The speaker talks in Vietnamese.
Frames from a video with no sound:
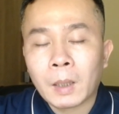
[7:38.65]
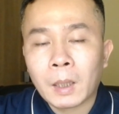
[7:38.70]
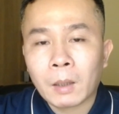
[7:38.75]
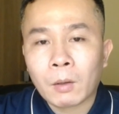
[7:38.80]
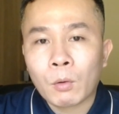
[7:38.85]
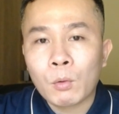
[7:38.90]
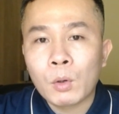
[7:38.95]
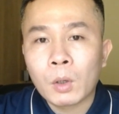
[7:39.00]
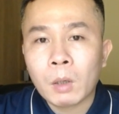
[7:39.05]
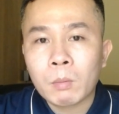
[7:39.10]
mà
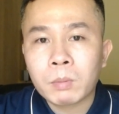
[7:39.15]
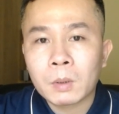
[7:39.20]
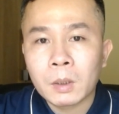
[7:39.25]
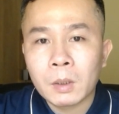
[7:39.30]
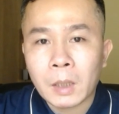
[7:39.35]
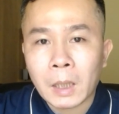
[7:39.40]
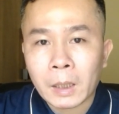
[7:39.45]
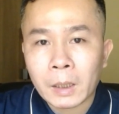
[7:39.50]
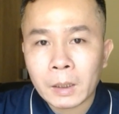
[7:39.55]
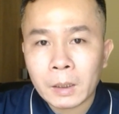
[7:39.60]
có nguồn gốc
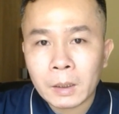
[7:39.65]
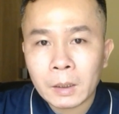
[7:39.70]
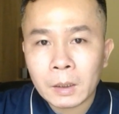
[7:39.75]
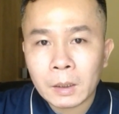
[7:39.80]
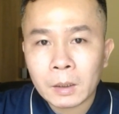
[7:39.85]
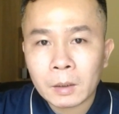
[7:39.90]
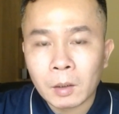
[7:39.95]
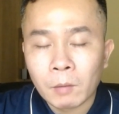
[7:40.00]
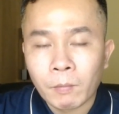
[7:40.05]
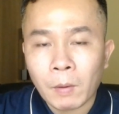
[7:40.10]
từ các cái
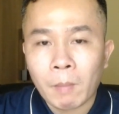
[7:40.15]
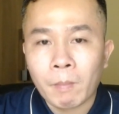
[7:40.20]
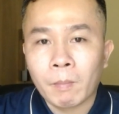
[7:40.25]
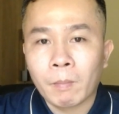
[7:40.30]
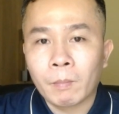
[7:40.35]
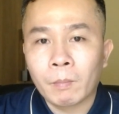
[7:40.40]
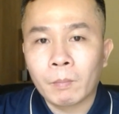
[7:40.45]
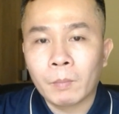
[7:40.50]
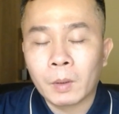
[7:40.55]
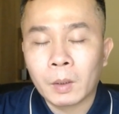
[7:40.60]
thực
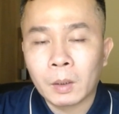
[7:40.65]
phẩm,